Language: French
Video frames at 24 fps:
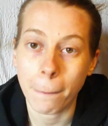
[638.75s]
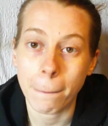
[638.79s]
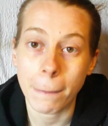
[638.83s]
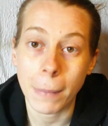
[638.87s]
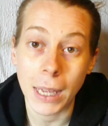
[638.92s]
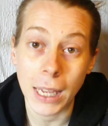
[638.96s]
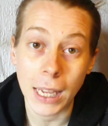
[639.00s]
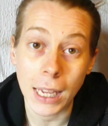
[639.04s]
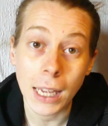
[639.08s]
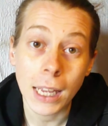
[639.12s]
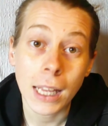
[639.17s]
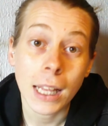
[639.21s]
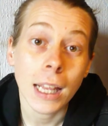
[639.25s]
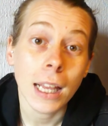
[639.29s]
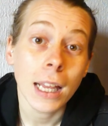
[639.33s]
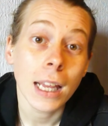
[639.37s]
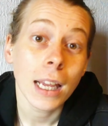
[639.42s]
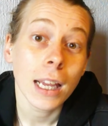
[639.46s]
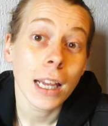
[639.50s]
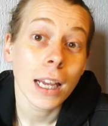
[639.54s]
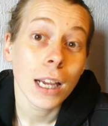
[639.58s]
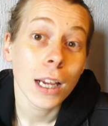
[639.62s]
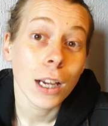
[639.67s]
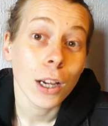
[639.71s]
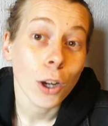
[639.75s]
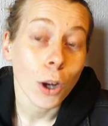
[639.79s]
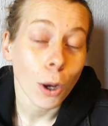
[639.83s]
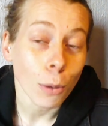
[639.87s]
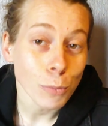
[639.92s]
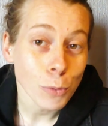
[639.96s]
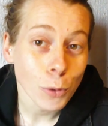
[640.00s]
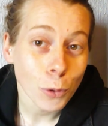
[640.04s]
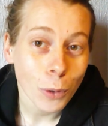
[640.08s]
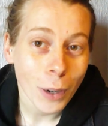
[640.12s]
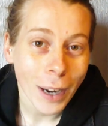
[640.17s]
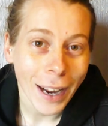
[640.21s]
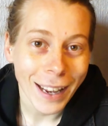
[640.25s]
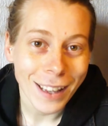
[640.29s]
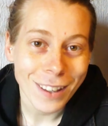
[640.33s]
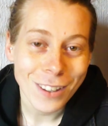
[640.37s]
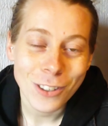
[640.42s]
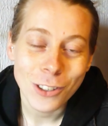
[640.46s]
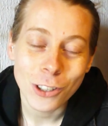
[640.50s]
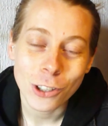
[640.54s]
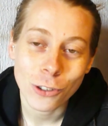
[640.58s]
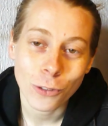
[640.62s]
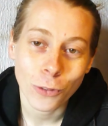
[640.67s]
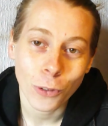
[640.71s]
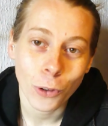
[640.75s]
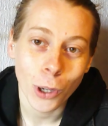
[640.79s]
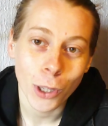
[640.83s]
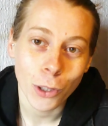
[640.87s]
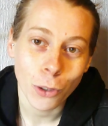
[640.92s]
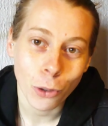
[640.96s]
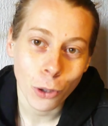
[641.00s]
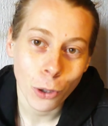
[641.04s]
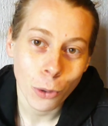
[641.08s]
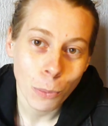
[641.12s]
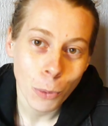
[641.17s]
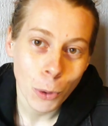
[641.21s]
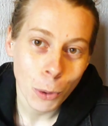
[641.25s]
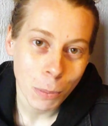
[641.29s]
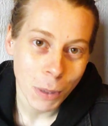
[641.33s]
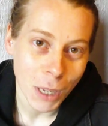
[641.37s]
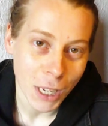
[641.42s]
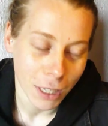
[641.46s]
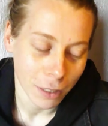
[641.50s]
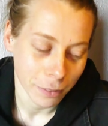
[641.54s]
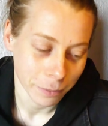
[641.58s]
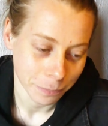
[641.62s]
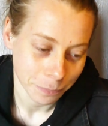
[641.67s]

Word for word: Mais comme tout le reste, je veux un truc mobile.